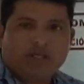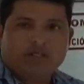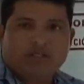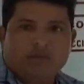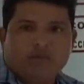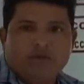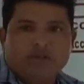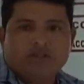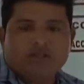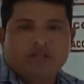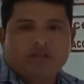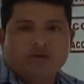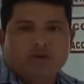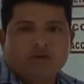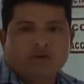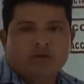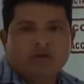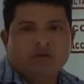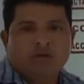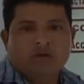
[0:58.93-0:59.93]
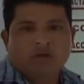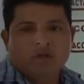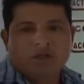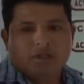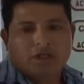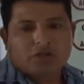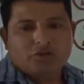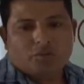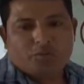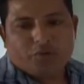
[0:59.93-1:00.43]
la chapa al Señor,
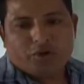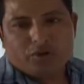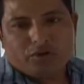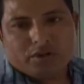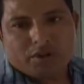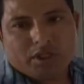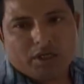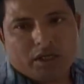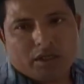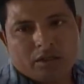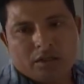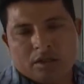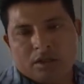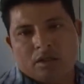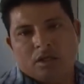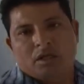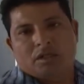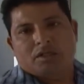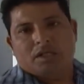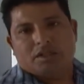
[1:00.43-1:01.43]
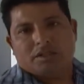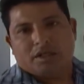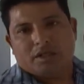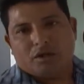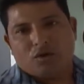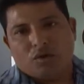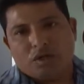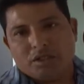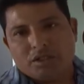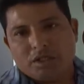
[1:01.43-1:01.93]
ya no puedo entrar, se
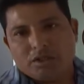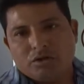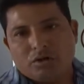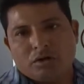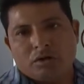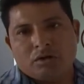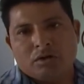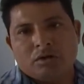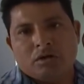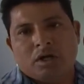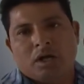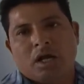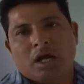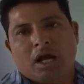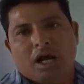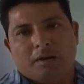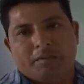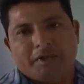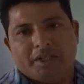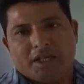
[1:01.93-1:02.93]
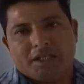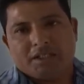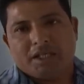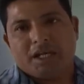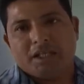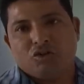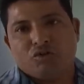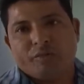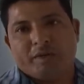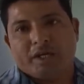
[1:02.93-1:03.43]
acercó al Señor
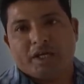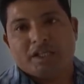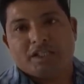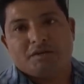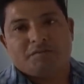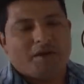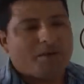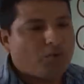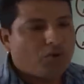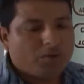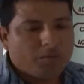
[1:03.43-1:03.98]
amenazándome que si me